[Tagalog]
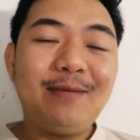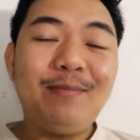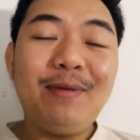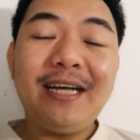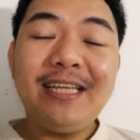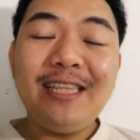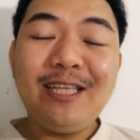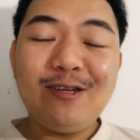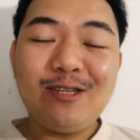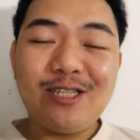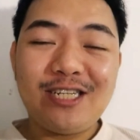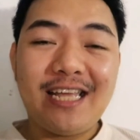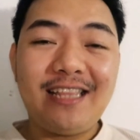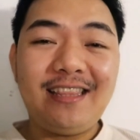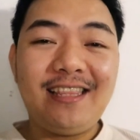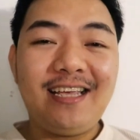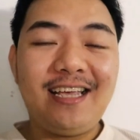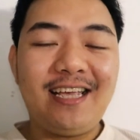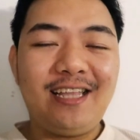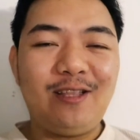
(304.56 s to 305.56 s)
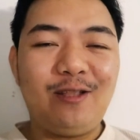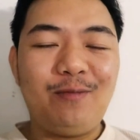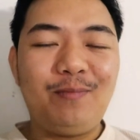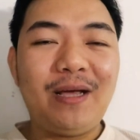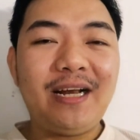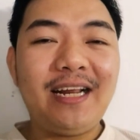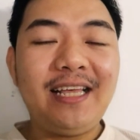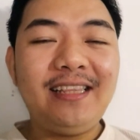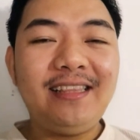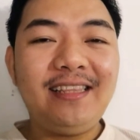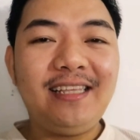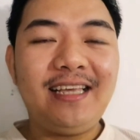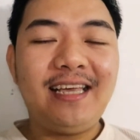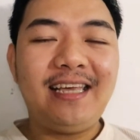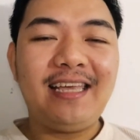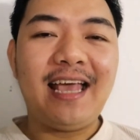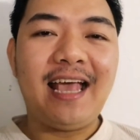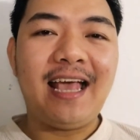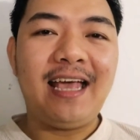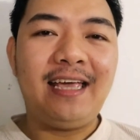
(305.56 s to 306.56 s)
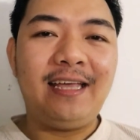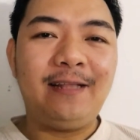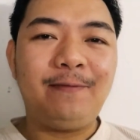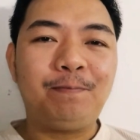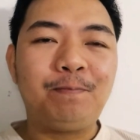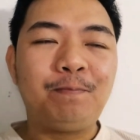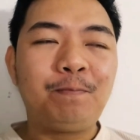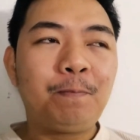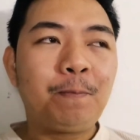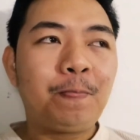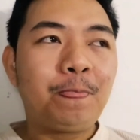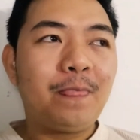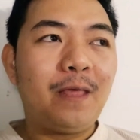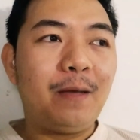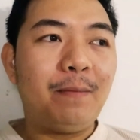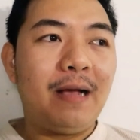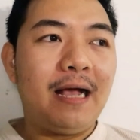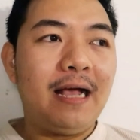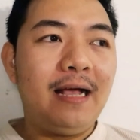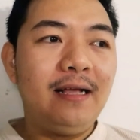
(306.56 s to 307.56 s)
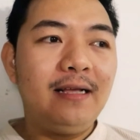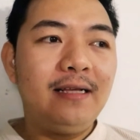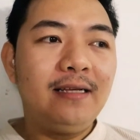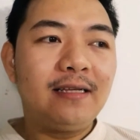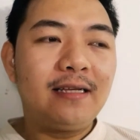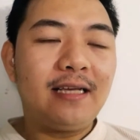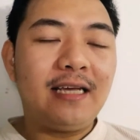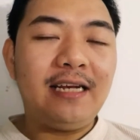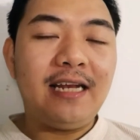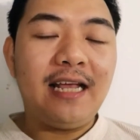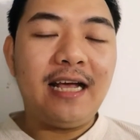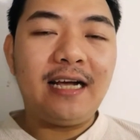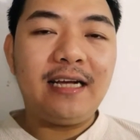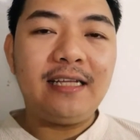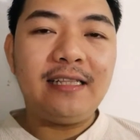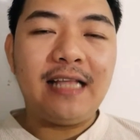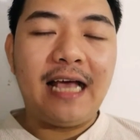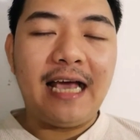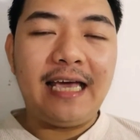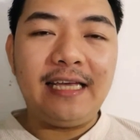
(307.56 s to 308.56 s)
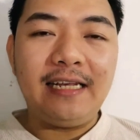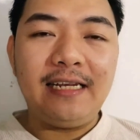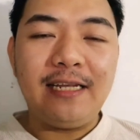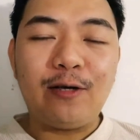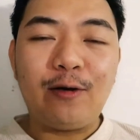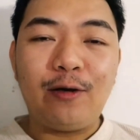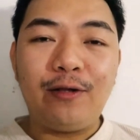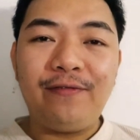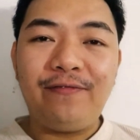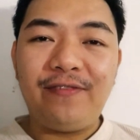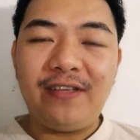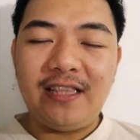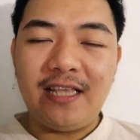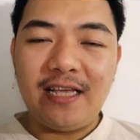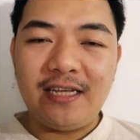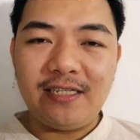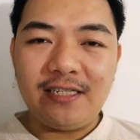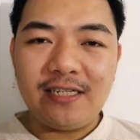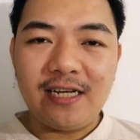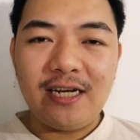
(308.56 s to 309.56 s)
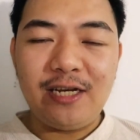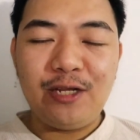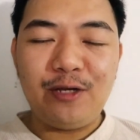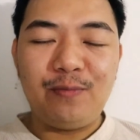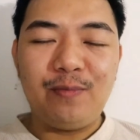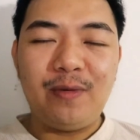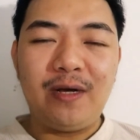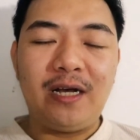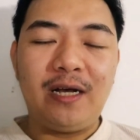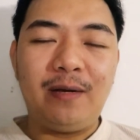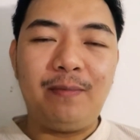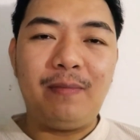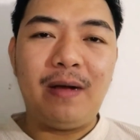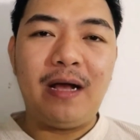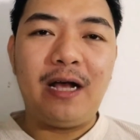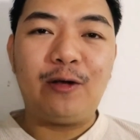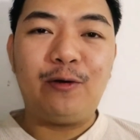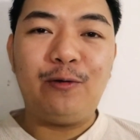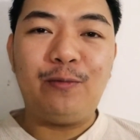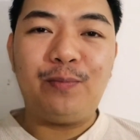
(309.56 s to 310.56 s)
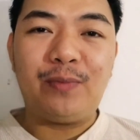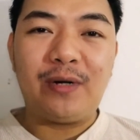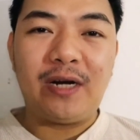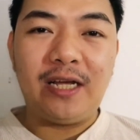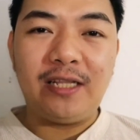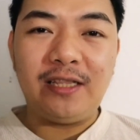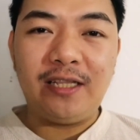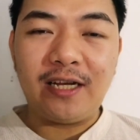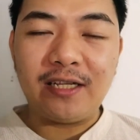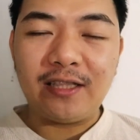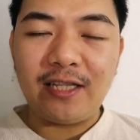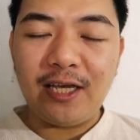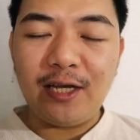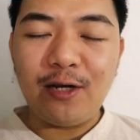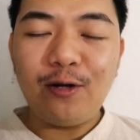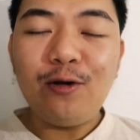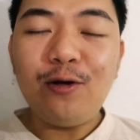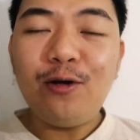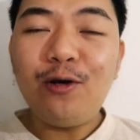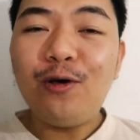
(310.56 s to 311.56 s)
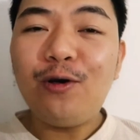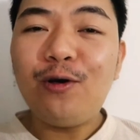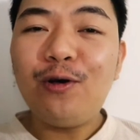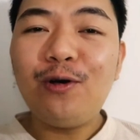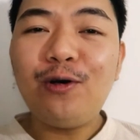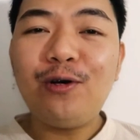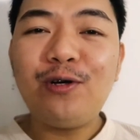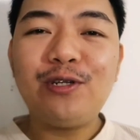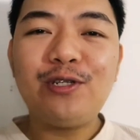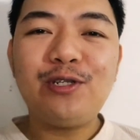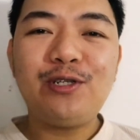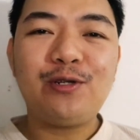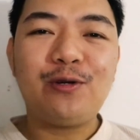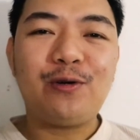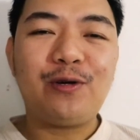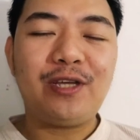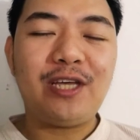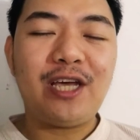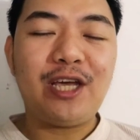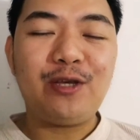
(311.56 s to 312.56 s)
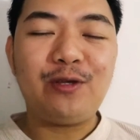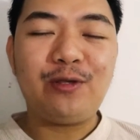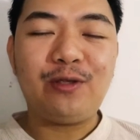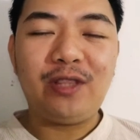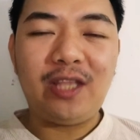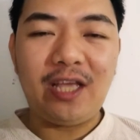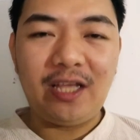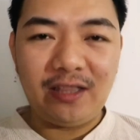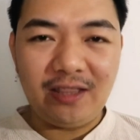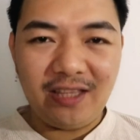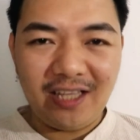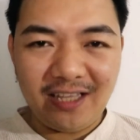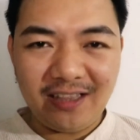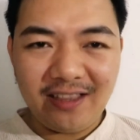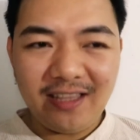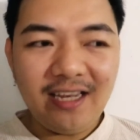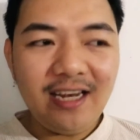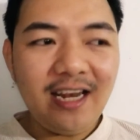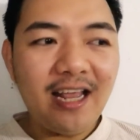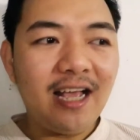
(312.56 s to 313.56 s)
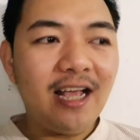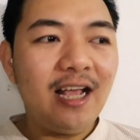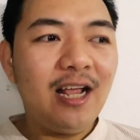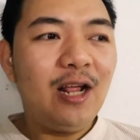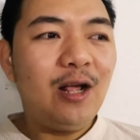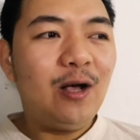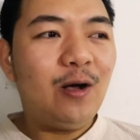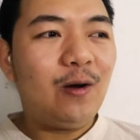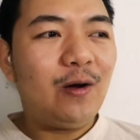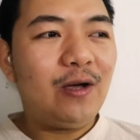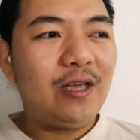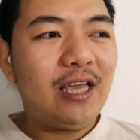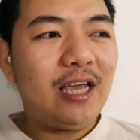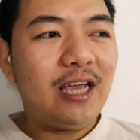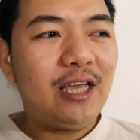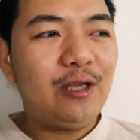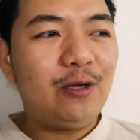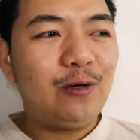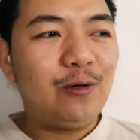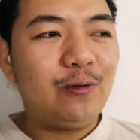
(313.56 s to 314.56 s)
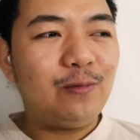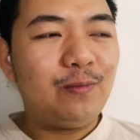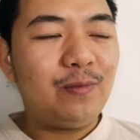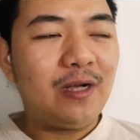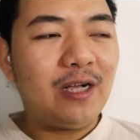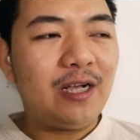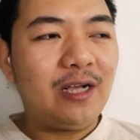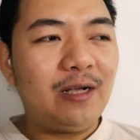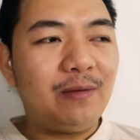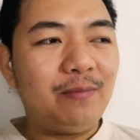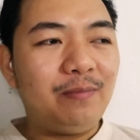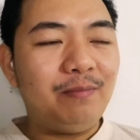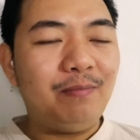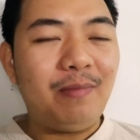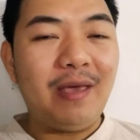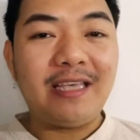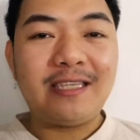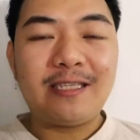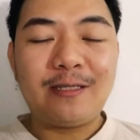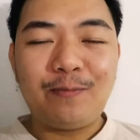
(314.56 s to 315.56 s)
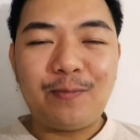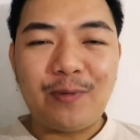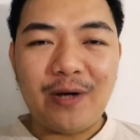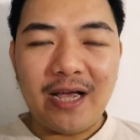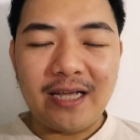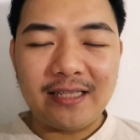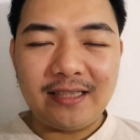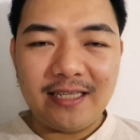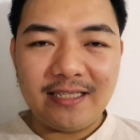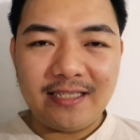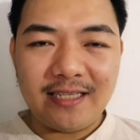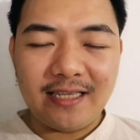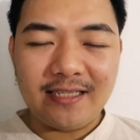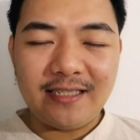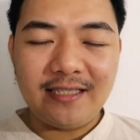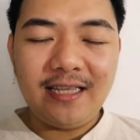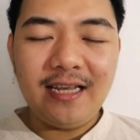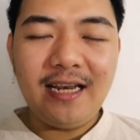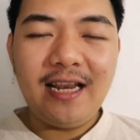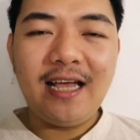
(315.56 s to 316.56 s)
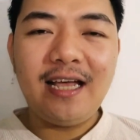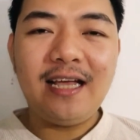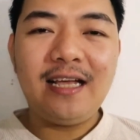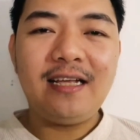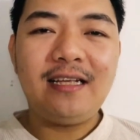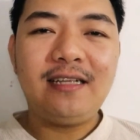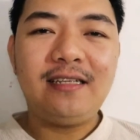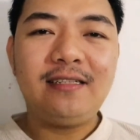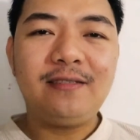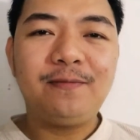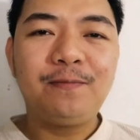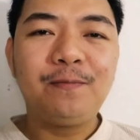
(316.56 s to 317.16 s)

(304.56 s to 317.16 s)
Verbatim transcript: sa mga negosyante ganun, para hindi gayahin. ba? Diba? Kailangan highly confidential yung mga bagong product na ilo-launch, o kaya yung technique nila, o kaya yung mga best practices nila,